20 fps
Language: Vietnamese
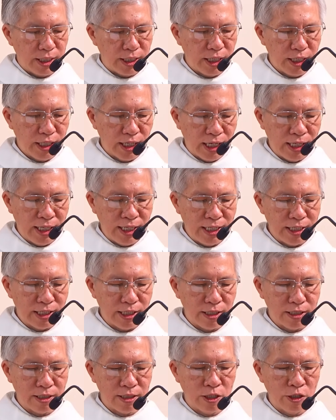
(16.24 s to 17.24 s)
Khi ấy
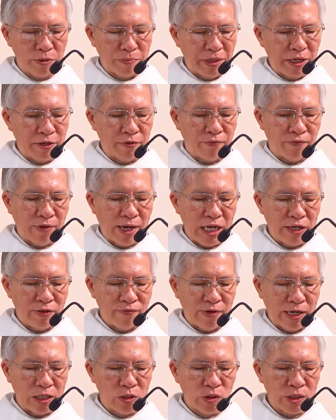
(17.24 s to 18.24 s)
những người biệt phái
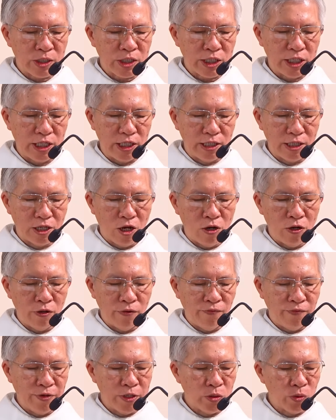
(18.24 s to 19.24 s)
và luật sĩ
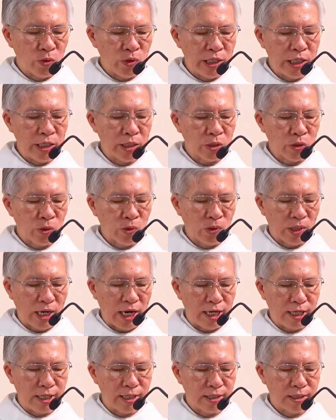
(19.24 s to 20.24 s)
nói với Chúa Giêsu
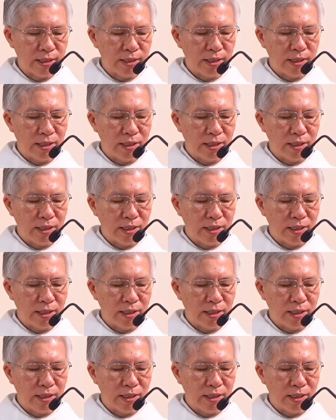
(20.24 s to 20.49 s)
rằng